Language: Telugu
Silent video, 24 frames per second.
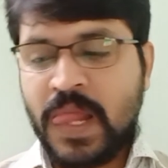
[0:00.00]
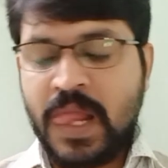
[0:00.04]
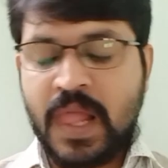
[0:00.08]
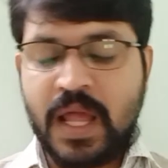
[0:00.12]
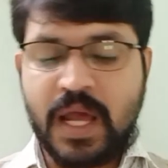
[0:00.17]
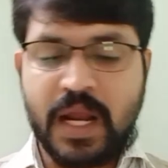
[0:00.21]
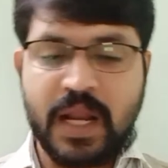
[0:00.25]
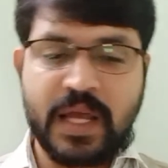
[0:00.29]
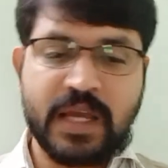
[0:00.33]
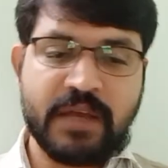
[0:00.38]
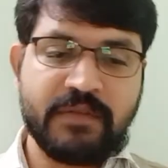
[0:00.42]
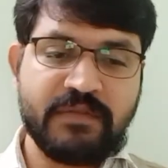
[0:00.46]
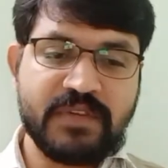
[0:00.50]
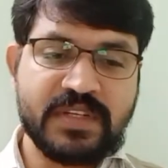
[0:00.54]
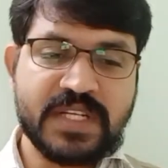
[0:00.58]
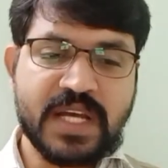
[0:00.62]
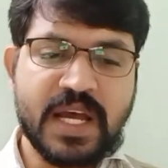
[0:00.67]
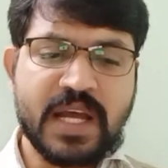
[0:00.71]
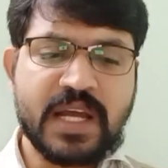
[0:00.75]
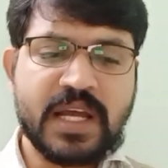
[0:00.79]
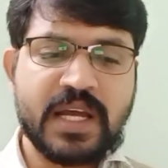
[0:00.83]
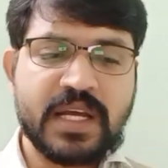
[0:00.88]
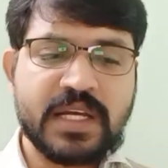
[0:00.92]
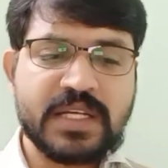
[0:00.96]
అలాగే
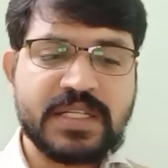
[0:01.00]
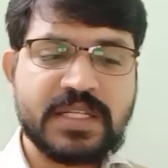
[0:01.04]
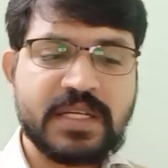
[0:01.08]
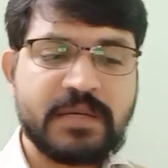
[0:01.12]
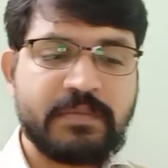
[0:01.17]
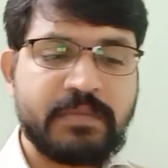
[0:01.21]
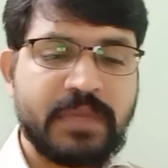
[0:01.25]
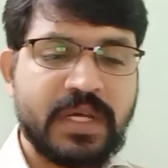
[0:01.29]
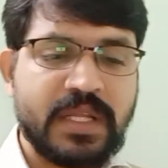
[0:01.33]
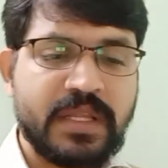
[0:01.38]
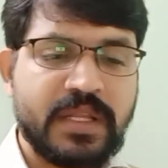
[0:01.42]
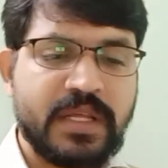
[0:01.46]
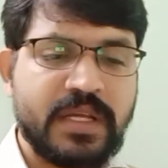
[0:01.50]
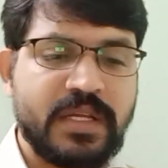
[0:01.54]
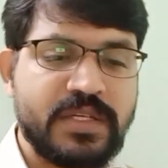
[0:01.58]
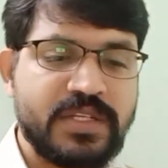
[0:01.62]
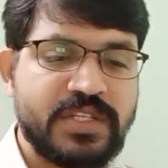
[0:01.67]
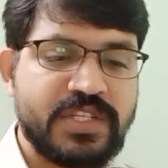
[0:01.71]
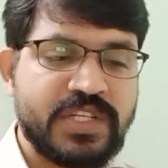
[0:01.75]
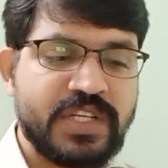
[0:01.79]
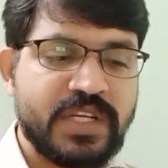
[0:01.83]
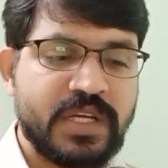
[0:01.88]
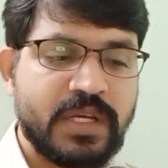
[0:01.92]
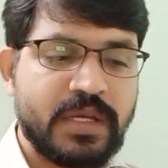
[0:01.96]
విశాఖకి
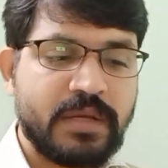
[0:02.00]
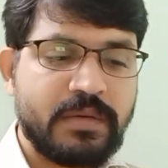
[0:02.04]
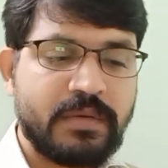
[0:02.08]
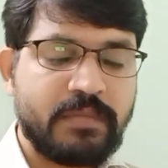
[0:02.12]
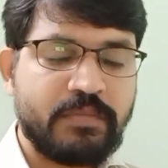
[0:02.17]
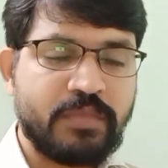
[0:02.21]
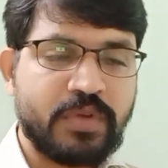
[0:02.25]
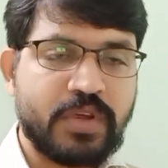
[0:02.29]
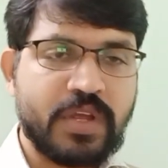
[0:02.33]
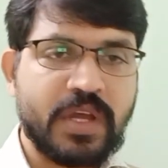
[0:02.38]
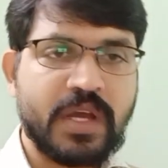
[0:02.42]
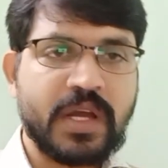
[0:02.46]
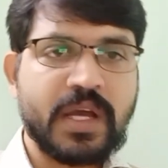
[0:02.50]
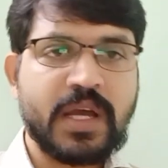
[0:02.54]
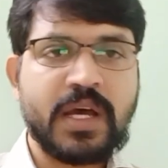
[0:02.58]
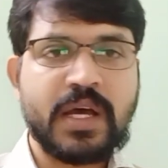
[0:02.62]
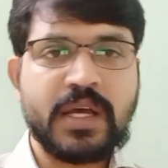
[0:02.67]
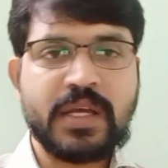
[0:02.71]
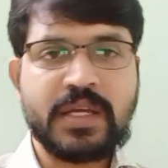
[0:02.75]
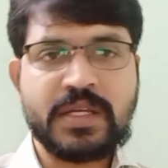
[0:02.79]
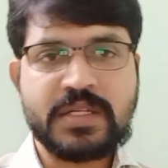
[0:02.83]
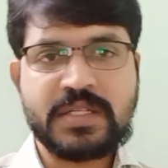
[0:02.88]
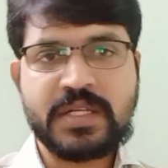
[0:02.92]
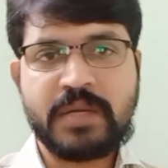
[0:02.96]
సంబంధించి ముఖ్యంగా
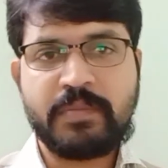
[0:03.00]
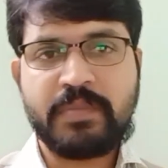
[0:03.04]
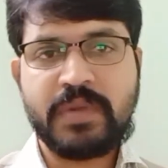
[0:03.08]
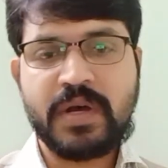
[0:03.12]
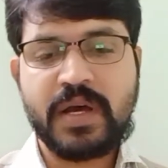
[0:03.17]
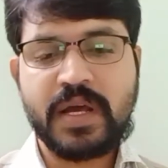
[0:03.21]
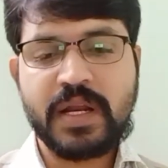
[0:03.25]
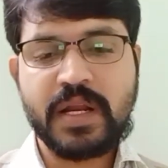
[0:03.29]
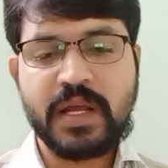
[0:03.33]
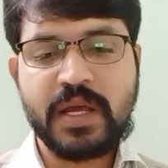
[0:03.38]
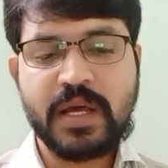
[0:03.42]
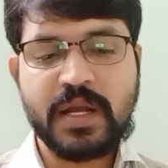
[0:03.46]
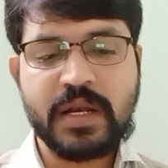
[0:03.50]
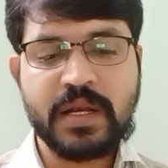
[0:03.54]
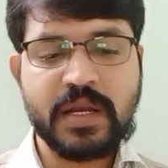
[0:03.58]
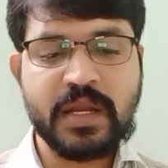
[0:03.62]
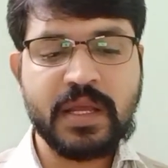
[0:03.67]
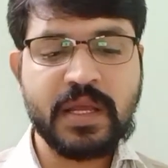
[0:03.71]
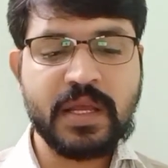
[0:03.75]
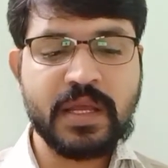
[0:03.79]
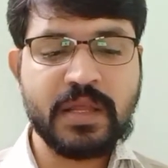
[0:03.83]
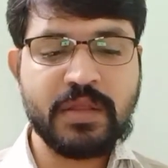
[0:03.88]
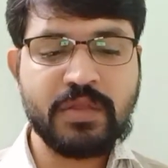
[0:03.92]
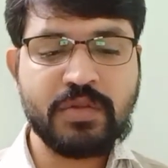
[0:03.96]
సబ్బహరి గారిని
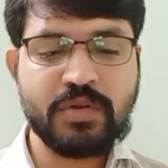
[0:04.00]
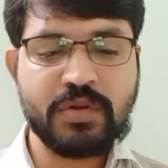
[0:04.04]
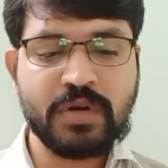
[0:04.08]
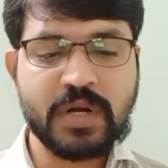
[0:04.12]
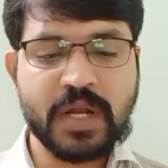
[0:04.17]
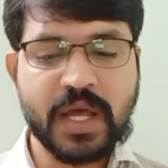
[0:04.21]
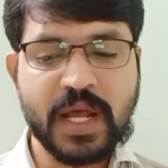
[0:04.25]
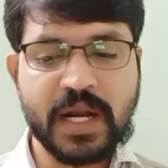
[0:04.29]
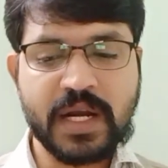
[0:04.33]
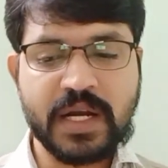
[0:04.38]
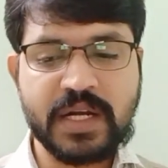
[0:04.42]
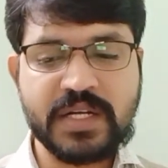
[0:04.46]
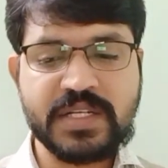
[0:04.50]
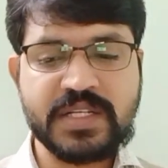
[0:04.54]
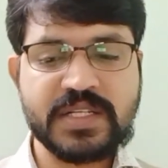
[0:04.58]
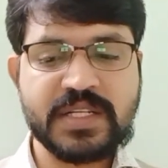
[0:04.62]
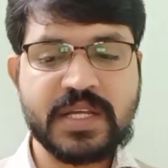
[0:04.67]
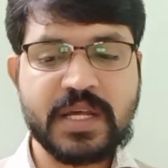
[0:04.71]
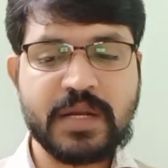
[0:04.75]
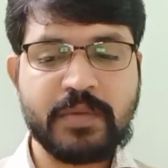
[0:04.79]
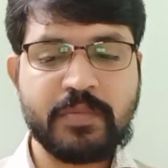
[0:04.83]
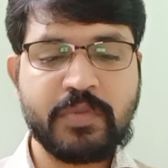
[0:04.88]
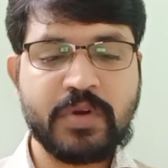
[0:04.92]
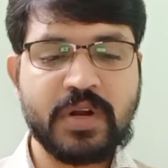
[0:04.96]
ఎందుకు టార్గెట్
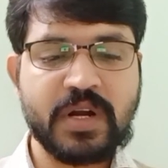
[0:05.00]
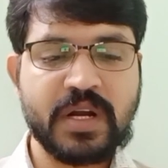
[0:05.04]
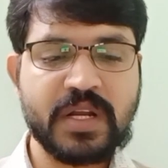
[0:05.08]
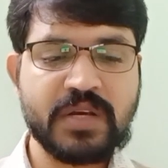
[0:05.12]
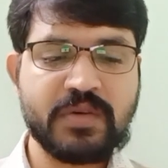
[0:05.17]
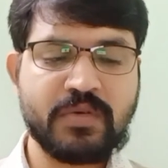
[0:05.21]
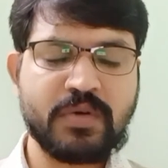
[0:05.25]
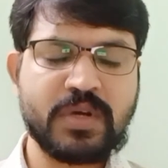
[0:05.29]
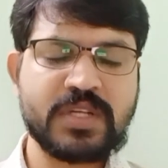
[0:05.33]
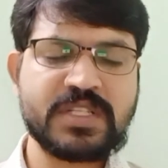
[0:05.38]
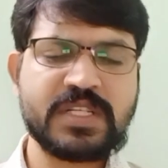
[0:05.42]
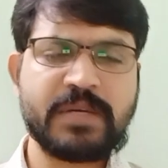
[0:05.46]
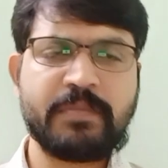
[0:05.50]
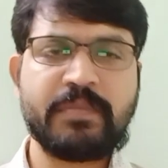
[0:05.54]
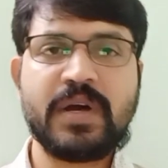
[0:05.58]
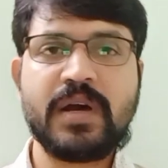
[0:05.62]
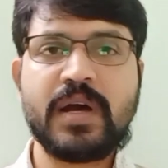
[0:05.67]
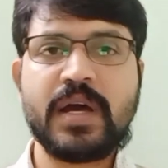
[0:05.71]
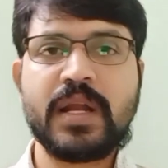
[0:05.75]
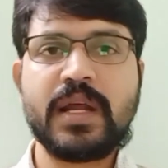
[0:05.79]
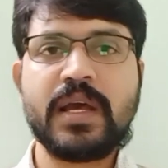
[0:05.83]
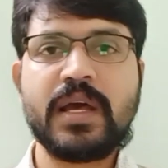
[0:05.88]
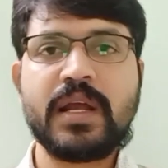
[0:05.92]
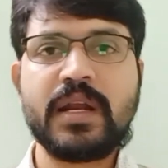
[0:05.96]
చేశారు ఇప్పుడంటే ఒక్క
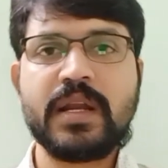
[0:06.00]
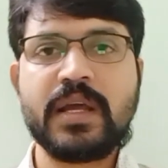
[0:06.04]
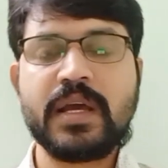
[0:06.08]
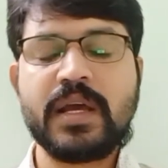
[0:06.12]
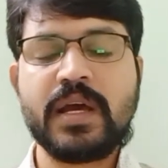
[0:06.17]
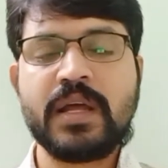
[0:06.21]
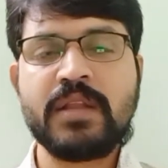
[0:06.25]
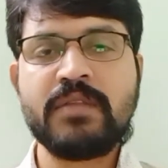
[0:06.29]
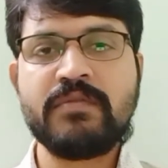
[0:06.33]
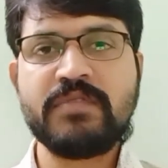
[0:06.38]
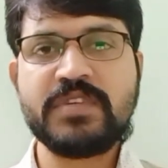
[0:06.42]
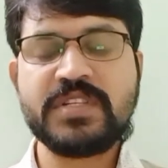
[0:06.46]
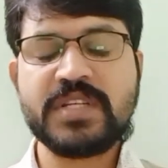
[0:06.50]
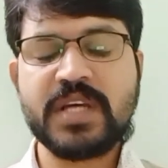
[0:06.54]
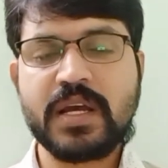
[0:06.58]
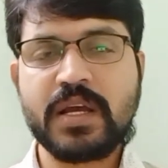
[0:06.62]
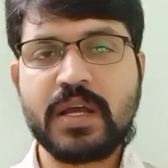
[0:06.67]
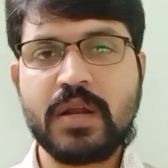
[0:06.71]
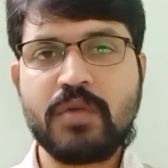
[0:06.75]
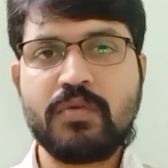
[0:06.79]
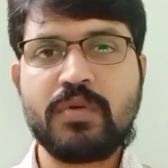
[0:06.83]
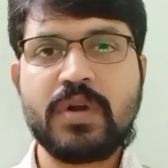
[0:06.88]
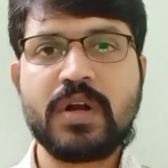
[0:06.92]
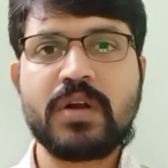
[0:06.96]
సబ్బహరి గారినే కాదు
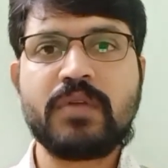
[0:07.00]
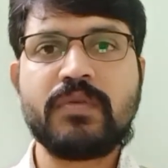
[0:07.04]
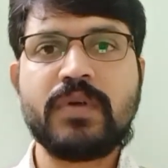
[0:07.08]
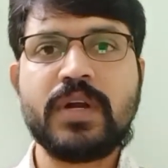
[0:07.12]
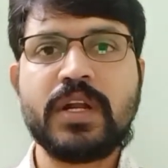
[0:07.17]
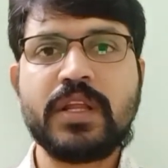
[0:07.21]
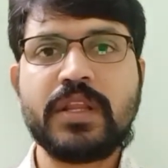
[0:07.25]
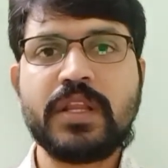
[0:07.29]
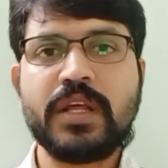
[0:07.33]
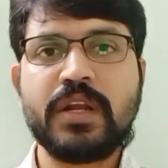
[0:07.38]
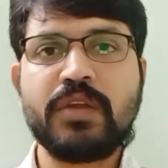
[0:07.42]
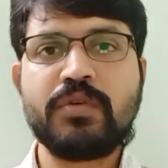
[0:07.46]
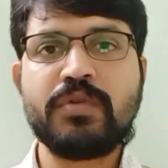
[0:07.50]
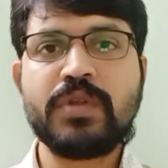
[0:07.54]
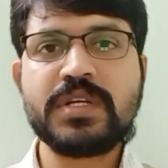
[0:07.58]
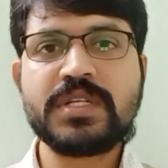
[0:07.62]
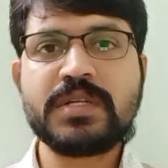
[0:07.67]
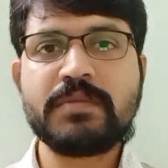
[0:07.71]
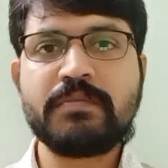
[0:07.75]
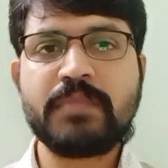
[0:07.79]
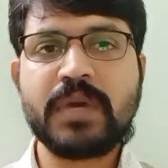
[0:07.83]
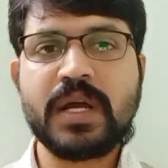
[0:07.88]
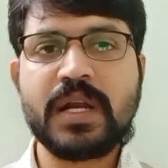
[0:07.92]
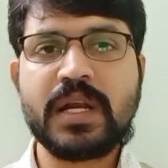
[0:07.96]
విశాఖలో ఉన్నటువంటి
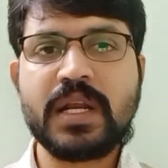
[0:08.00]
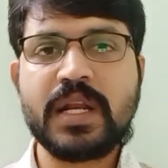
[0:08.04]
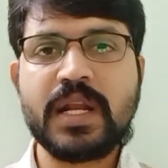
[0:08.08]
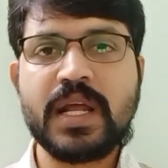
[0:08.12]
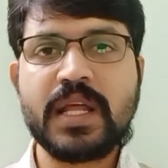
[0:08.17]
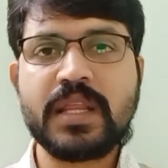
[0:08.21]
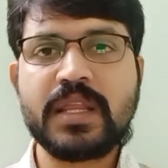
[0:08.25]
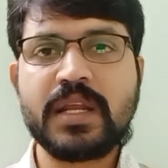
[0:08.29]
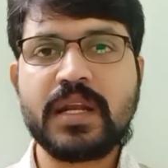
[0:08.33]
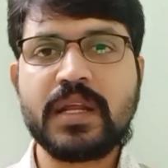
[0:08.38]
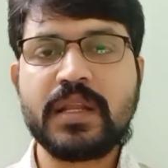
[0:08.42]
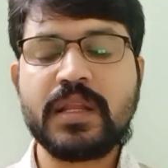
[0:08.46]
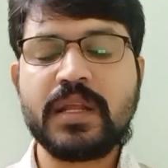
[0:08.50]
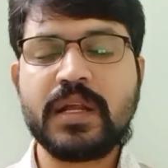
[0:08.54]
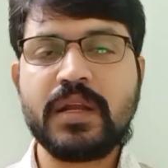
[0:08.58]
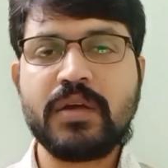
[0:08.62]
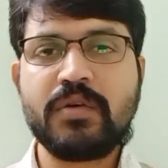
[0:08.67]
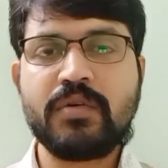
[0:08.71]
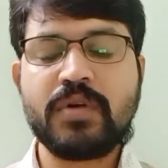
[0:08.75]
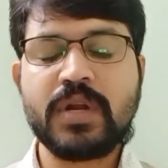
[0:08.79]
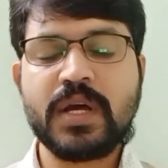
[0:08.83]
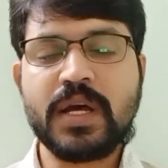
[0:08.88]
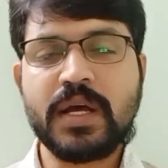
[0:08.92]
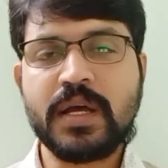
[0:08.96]
తెలుగుదేశం పార్టీ నేతలందరినీ
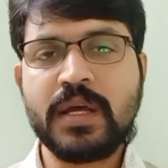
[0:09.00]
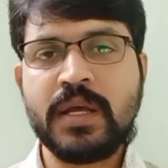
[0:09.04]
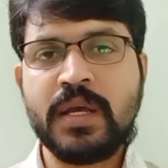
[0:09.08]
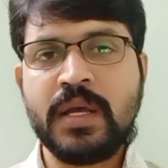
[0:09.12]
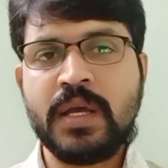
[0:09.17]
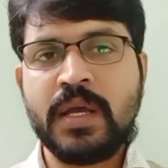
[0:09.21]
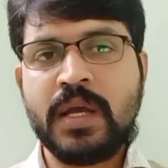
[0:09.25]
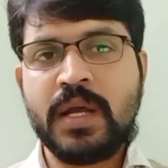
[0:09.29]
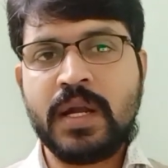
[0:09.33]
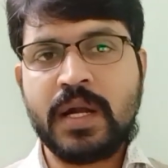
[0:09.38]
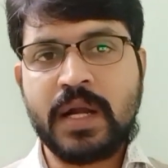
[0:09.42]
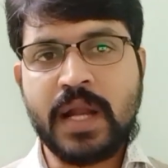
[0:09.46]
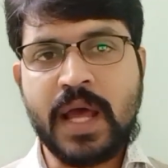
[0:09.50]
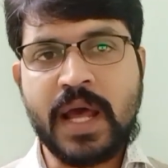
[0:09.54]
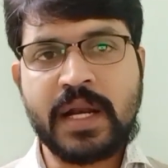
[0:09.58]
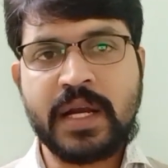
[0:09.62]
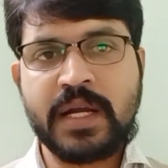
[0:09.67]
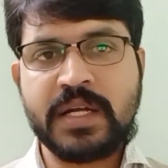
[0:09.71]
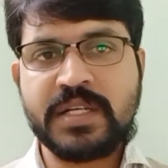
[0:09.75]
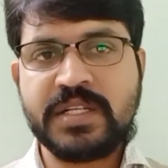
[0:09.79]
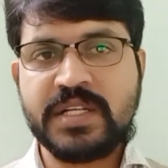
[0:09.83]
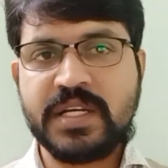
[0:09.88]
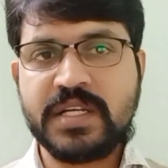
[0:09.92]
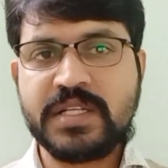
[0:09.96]
కూడా
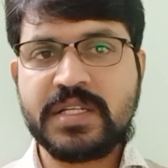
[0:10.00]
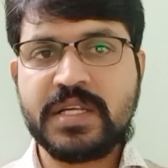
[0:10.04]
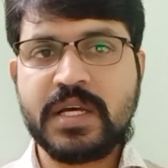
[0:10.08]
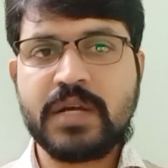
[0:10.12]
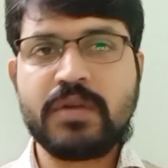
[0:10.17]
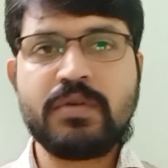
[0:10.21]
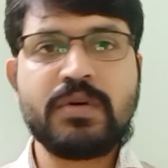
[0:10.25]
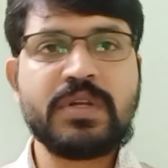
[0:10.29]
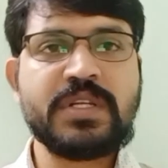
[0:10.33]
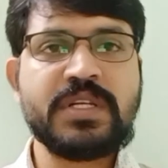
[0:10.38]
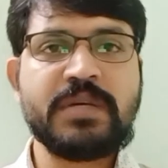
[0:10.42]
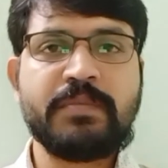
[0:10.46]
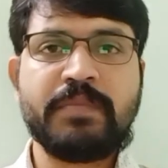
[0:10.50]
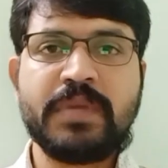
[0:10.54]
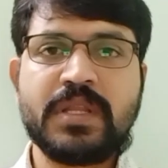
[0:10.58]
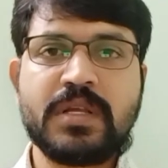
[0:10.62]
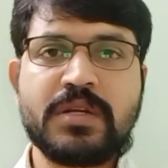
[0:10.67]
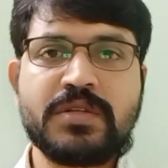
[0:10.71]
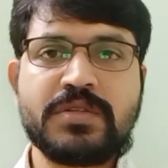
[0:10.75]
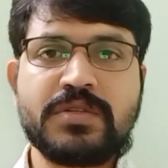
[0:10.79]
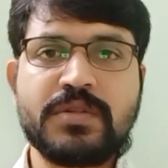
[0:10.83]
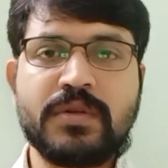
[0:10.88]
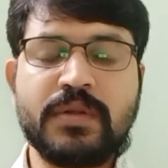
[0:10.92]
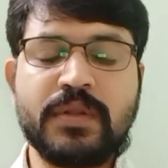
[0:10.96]
టార్గెట్ చేశారు అని చెప్పి
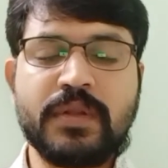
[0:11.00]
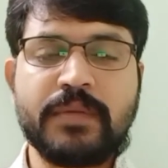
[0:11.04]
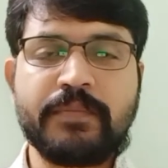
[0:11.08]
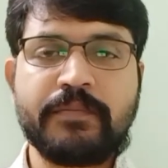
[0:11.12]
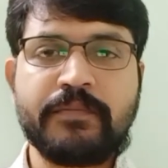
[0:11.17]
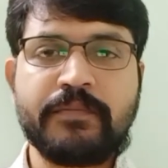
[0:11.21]
తెలుస్తుంది